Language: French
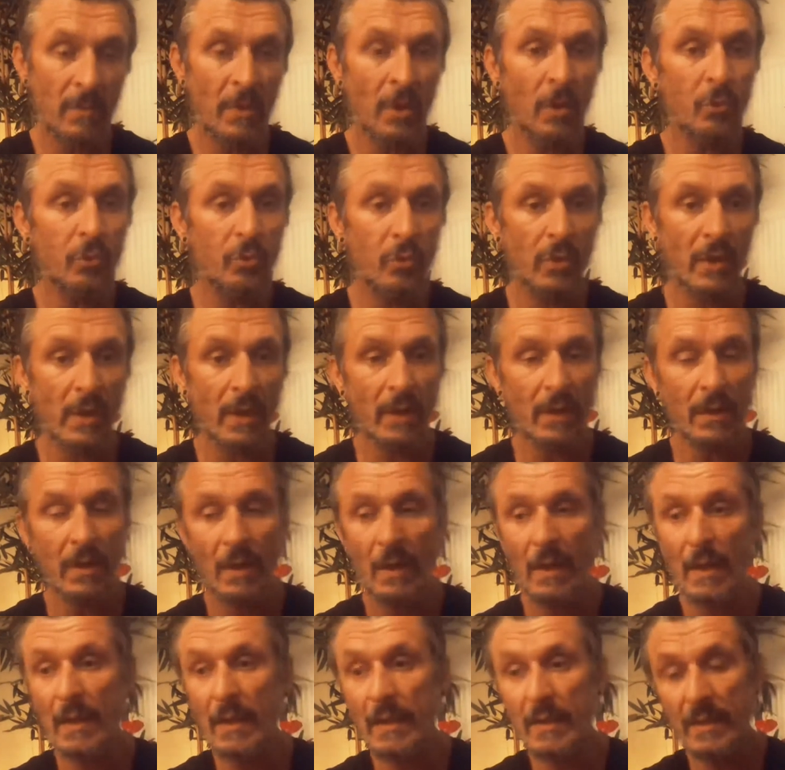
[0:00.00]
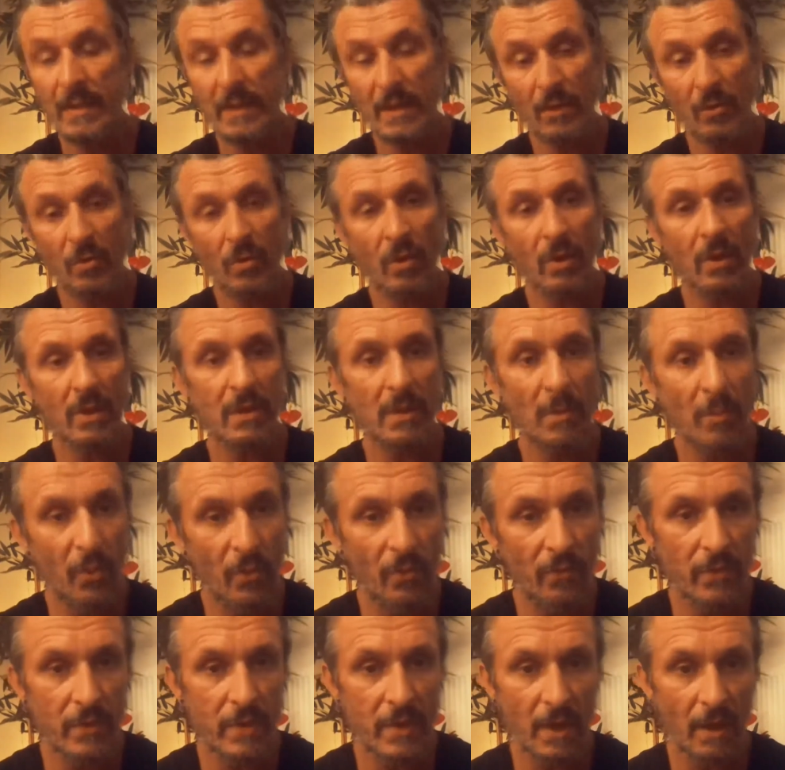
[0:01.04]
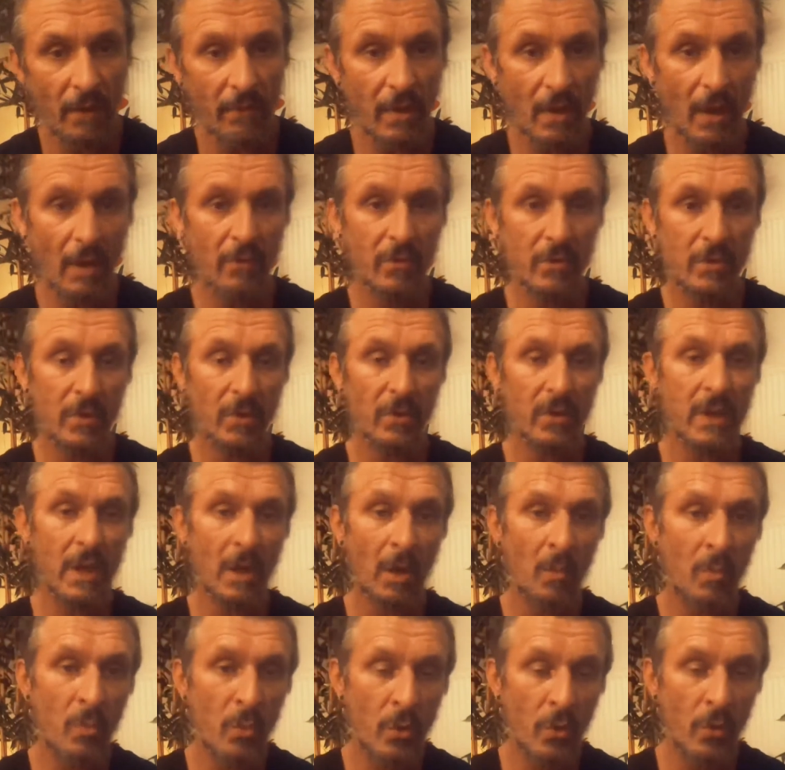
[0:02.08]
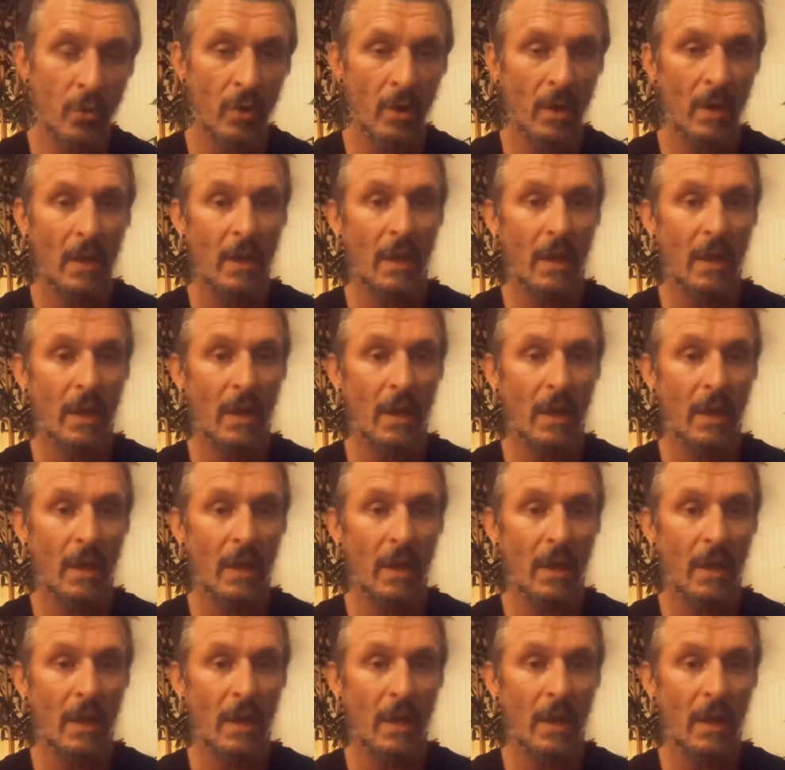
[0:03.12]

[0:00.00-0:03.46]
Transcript: Mais en tout cas, si dehors ça peut vous servir à vous sentir mieux